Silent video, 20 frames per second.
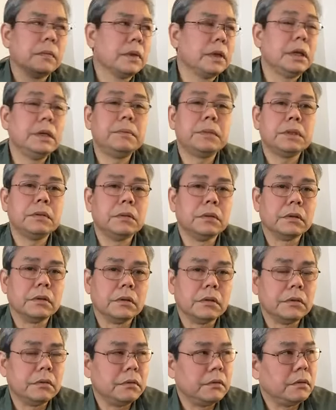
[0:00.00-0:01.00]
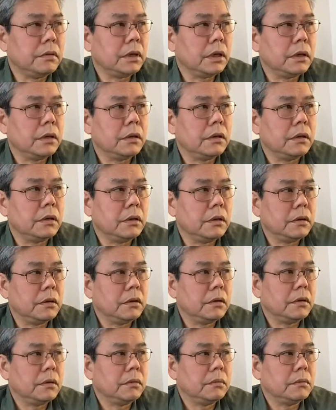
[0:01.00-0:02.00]
Kim Jong Un và
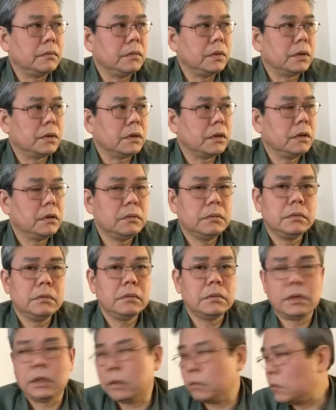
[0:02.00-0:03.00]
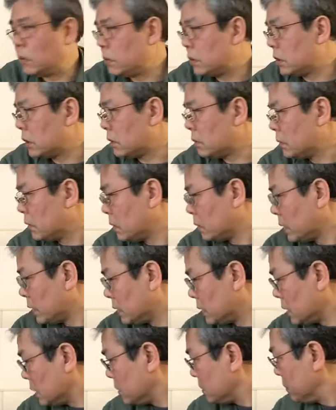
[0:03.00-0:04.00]
một ông là bộ trưởng bộ
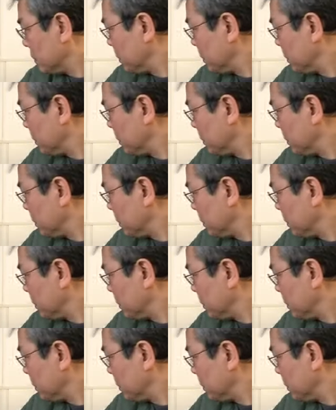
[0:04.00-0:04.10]
ngoại giao